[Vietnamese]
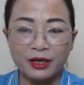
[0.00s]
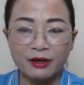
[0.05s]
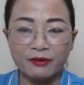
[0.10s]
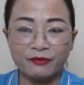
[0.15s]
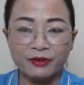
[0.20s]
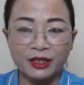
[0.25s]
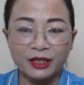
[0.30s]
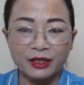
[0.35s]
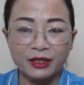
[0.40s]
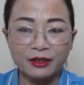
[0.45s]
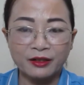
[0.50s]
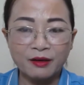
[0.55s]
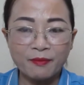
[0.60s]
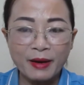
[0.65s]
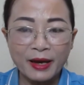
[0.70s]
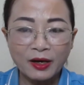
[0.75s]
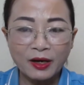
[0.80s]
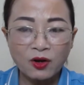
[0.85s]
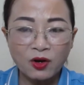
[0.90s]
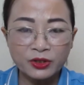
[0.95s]
Vì đứa
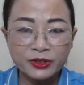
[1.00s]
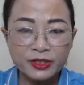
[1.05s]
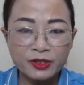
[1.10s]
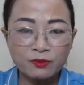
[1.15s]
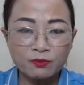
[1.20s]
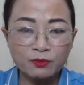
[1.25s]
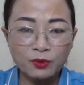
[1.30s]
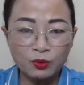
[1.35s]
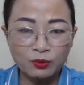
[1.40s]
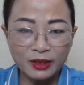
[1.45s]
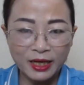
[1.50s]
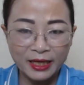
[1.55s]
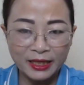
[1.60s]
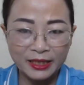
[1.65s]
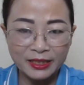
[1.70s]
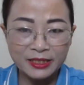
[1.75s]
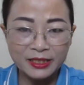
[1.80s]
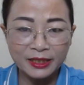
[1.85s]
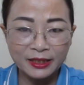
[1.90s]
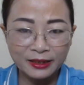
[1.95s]
bé con trong bụng
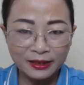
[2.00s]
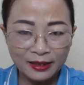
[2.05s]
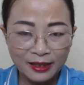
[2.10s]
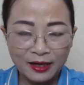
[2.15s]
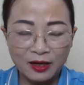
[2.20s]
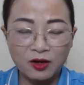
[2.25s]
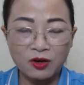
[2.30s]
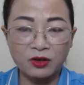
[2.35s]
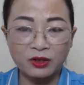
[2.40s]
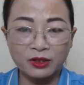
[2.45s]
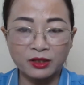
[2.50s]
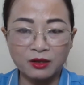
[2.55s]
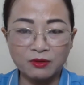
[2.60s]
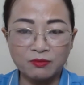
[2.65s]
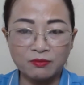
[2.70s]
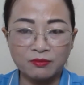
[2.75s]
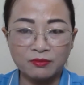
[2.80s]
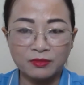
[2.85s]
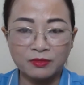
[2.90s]
này chính là con ông.